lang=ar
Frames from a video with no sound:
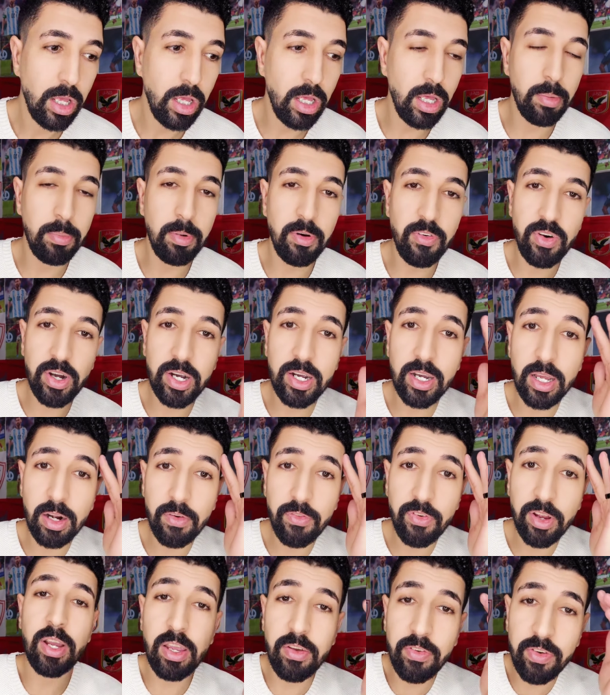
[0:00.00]
آه، بفكر
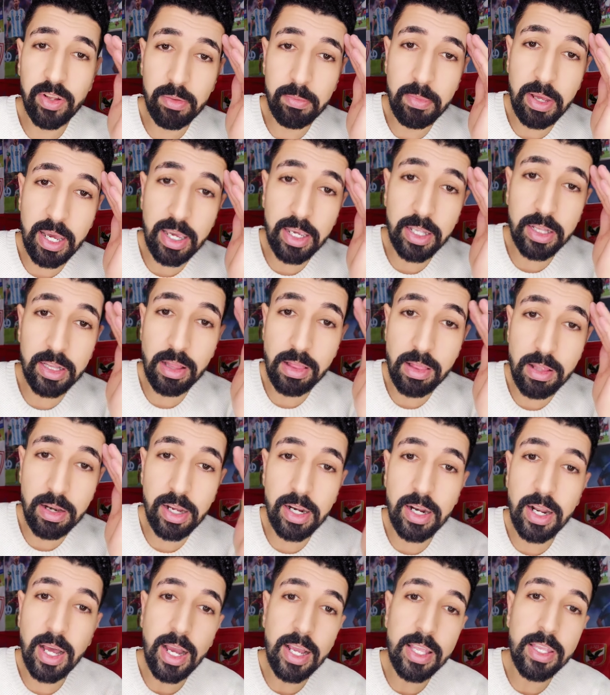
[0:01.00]
فجي في دماغي
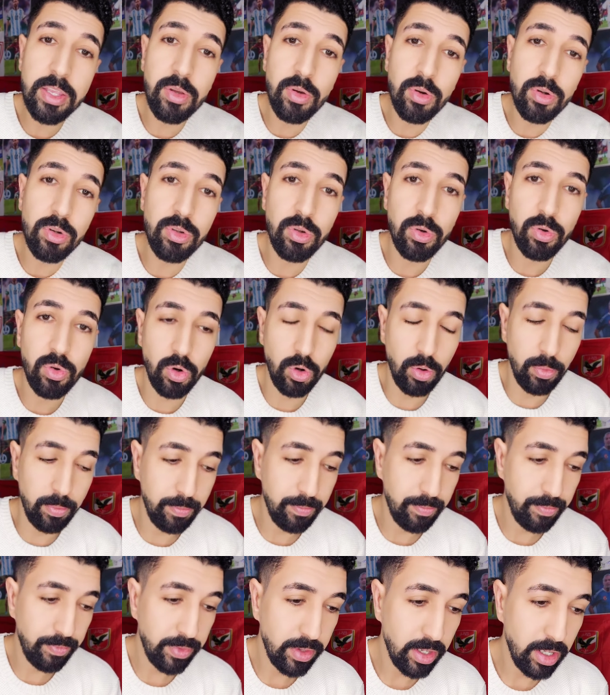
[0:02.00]
تصريح لحد يورجن كلوب
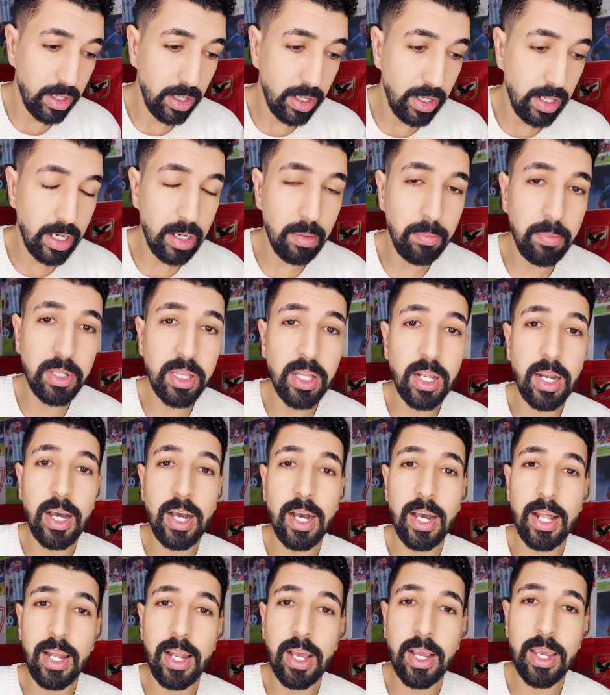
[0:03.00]
لما طلع
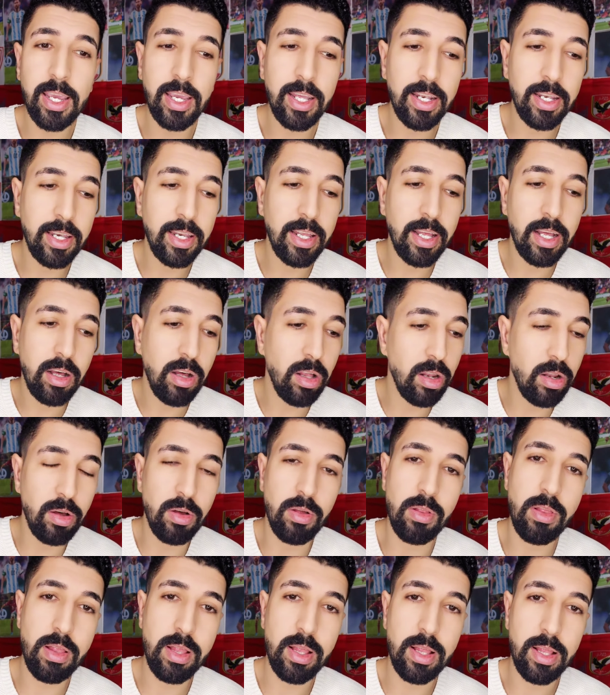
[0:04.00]
قال لك ان
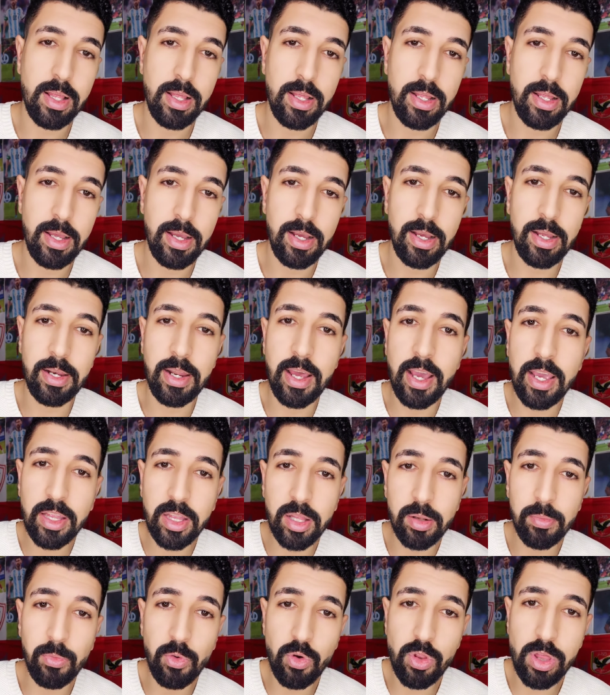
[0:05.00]
خلاص نهايه
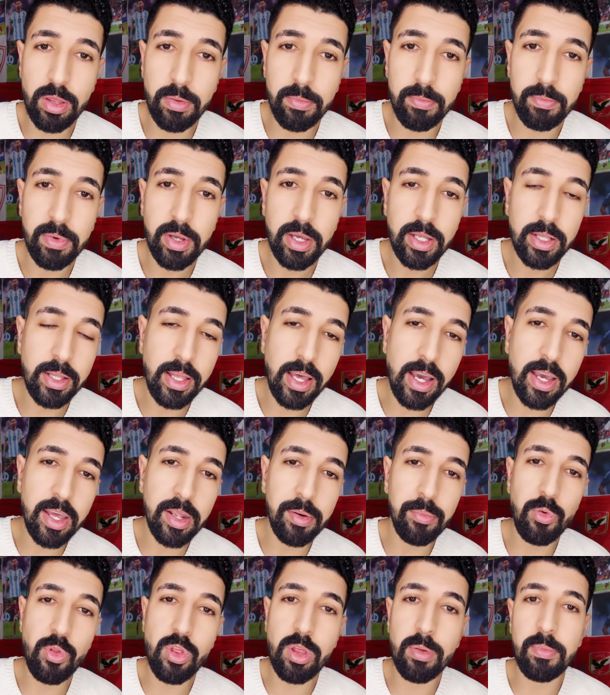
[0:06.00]
الموسم دي
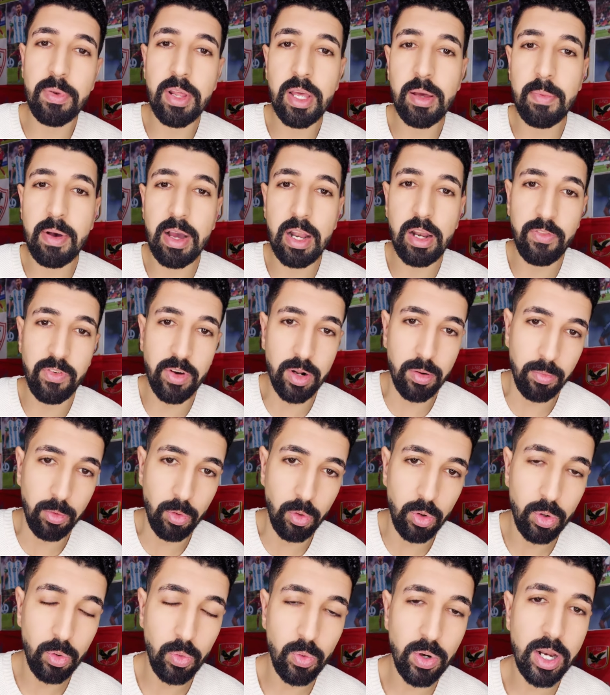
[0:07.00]
اخر موسم ليا مع
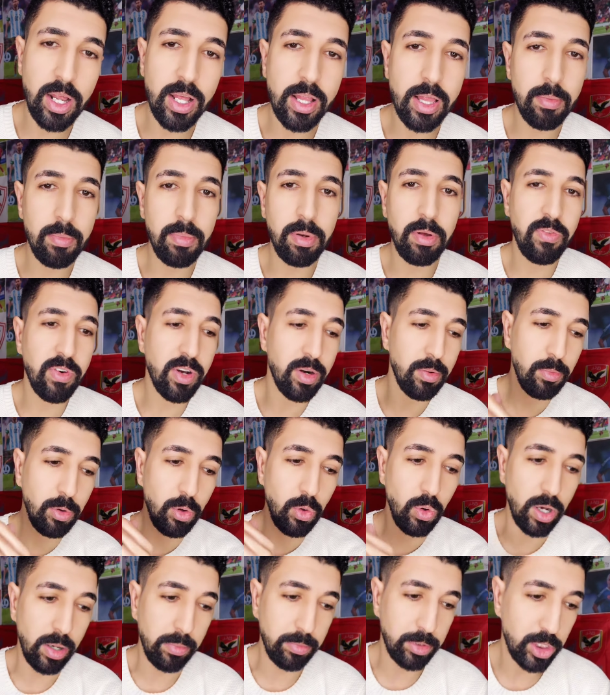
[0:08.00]
ليفربول وانا هسيب
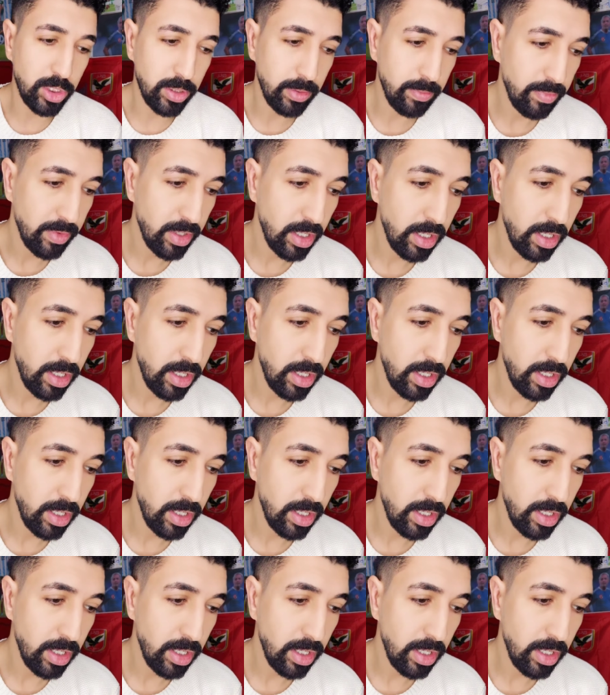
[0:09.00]
ليفربول وهمشي